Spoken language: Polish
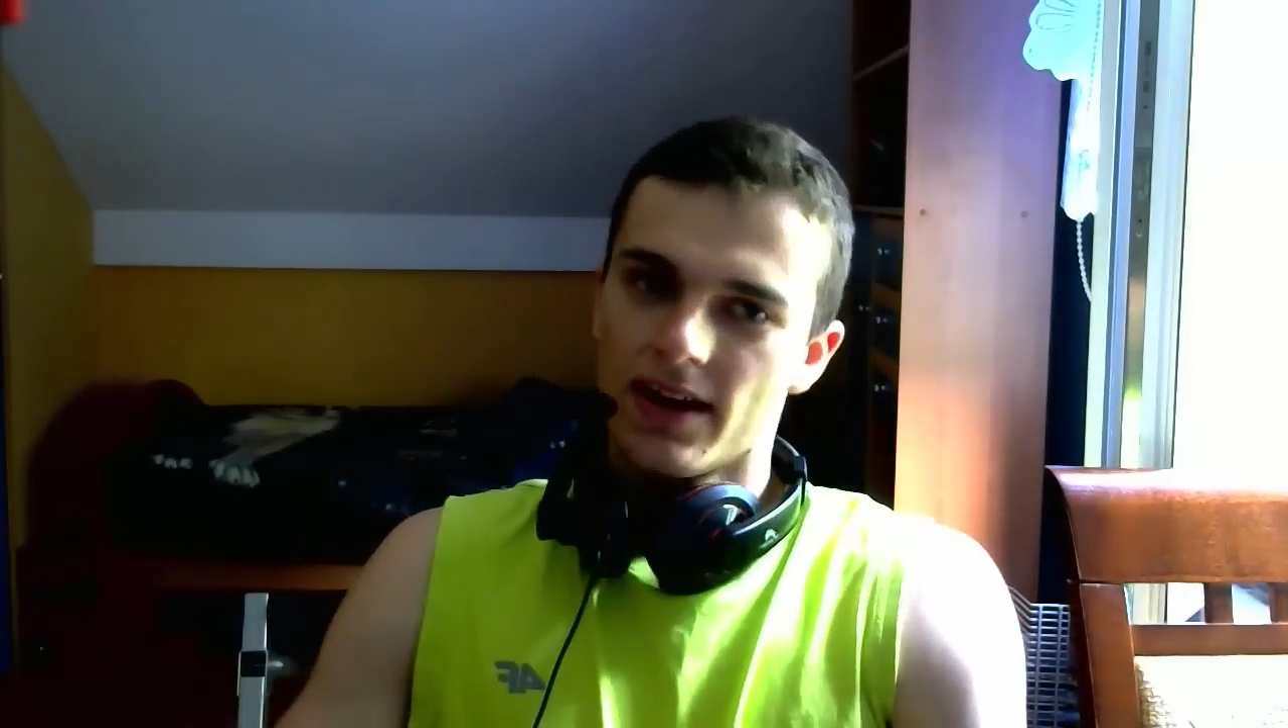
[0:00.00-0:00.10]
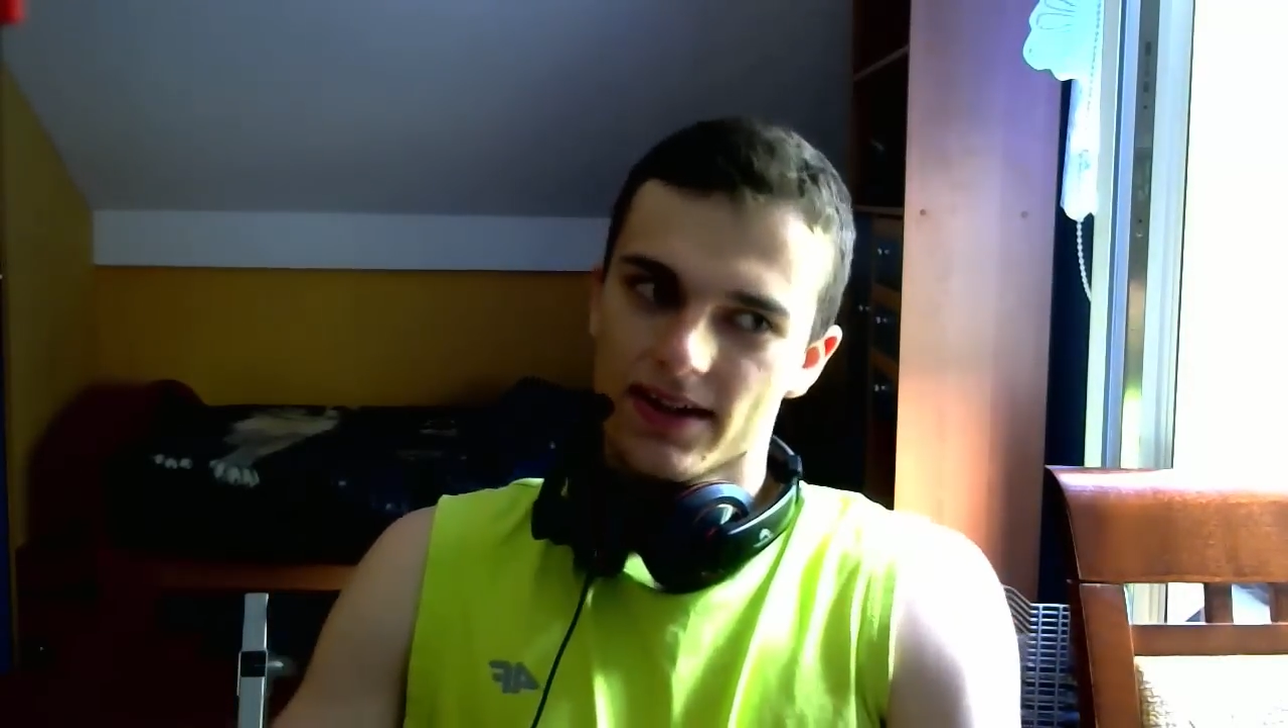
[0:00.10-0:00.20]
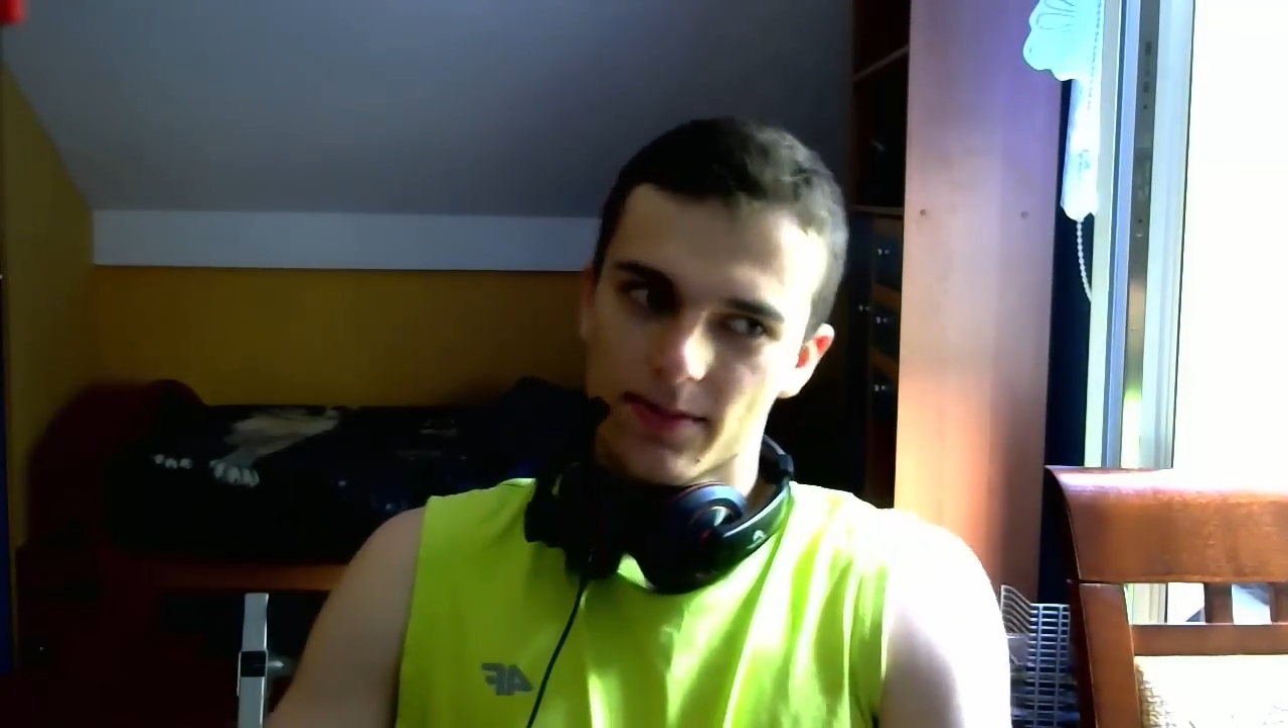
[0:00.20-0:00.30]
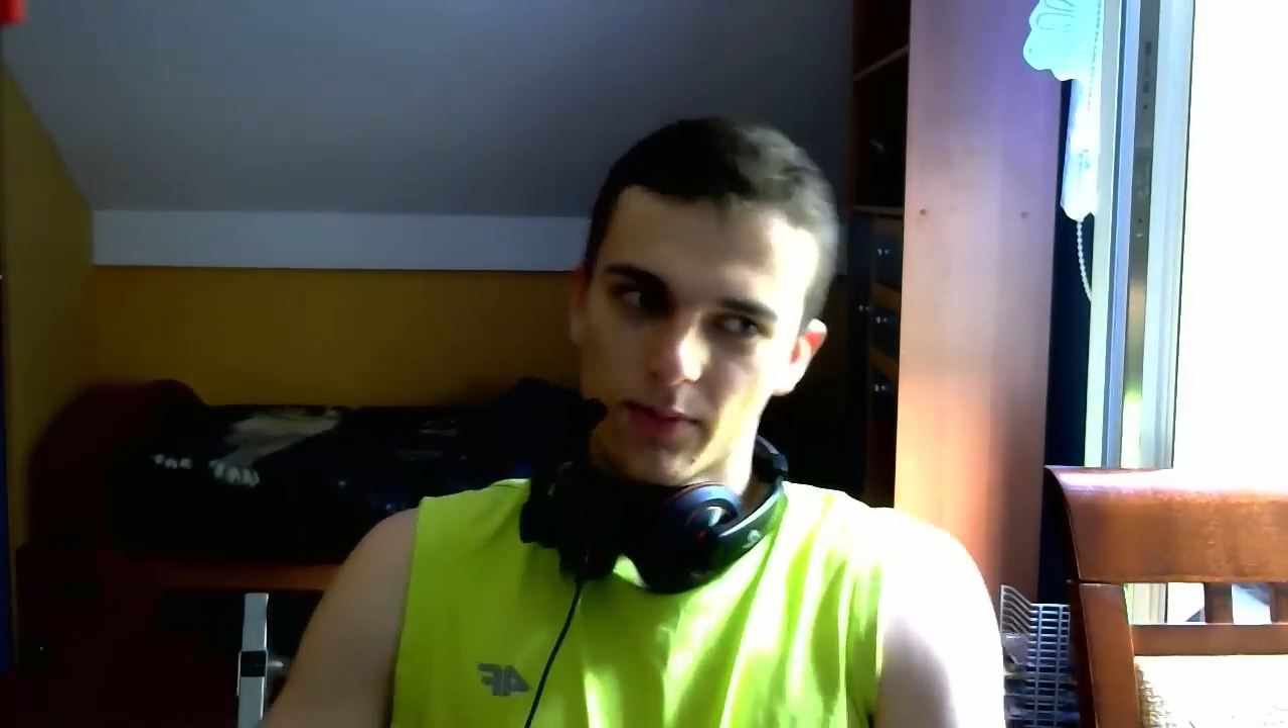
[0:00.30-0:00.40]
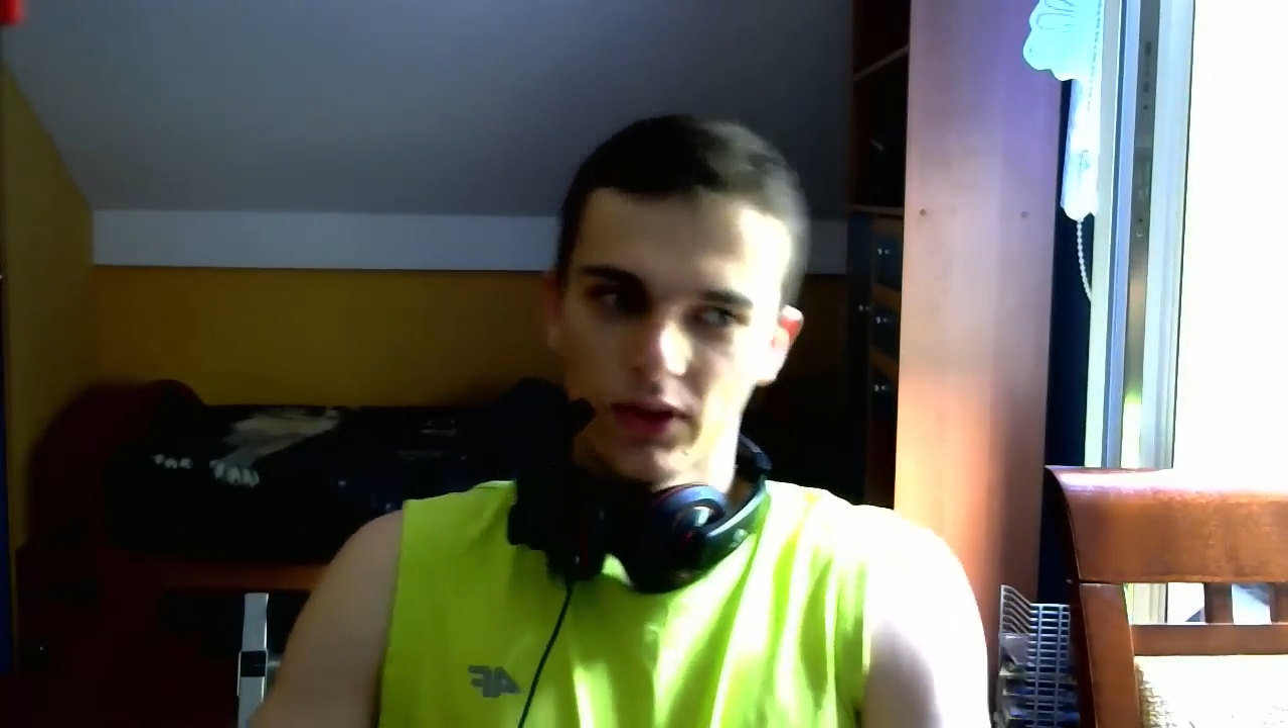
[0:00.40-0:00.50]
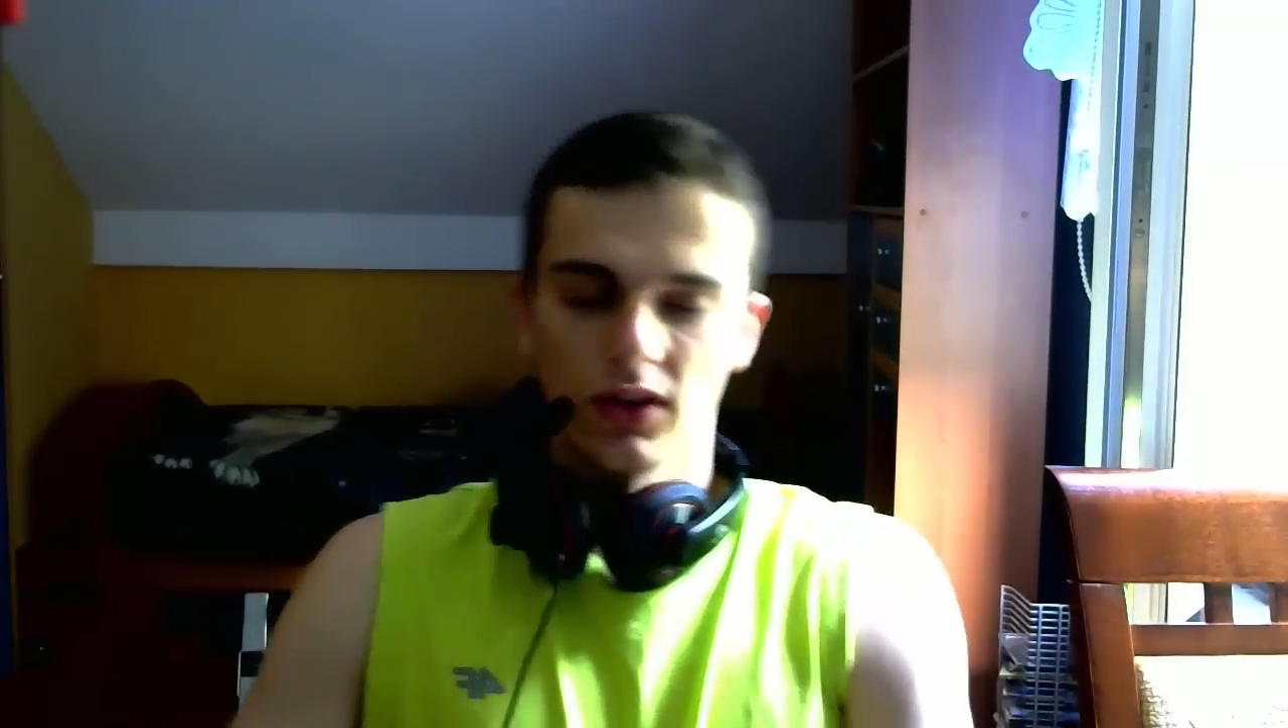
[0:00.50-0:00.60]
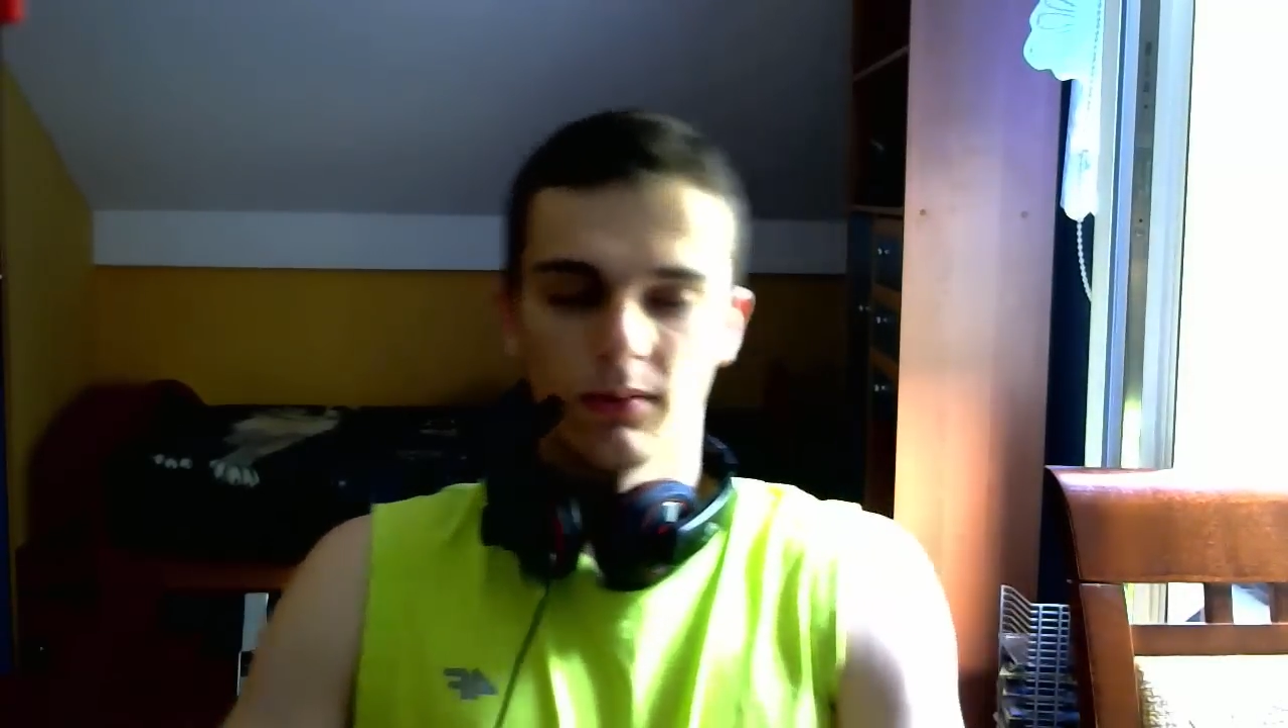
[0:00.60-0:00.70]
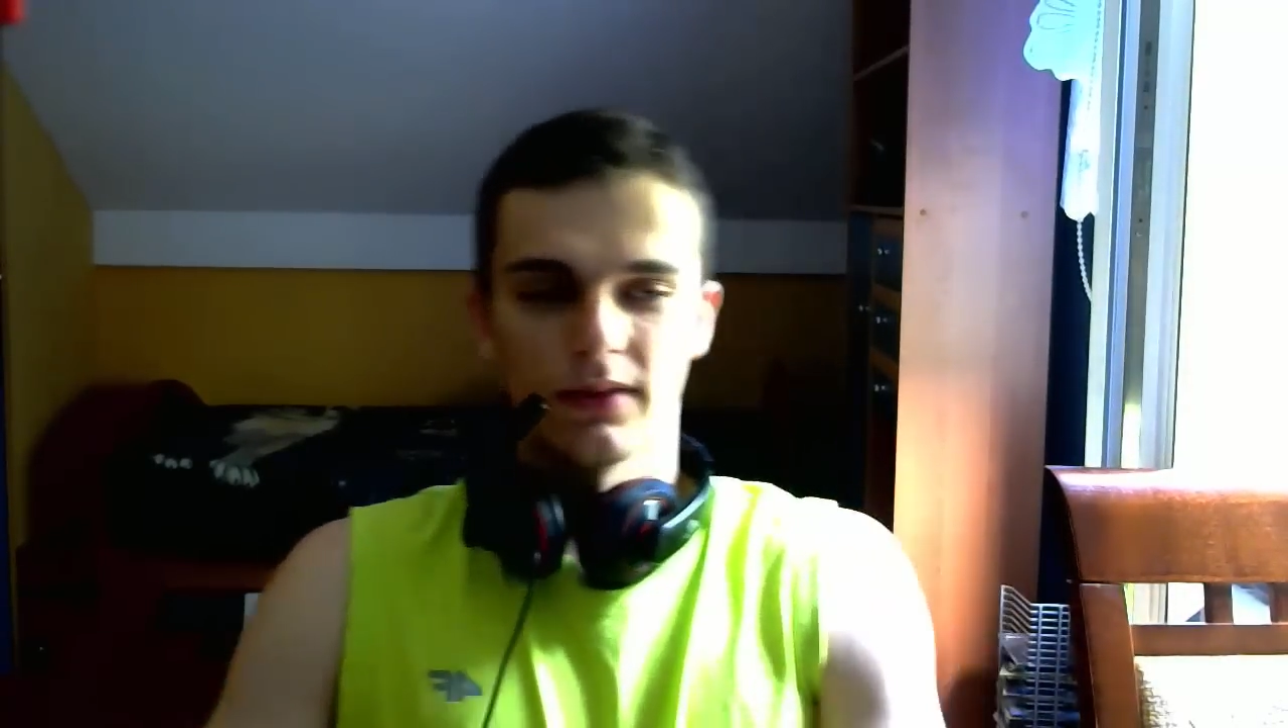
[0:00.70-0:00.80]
smutną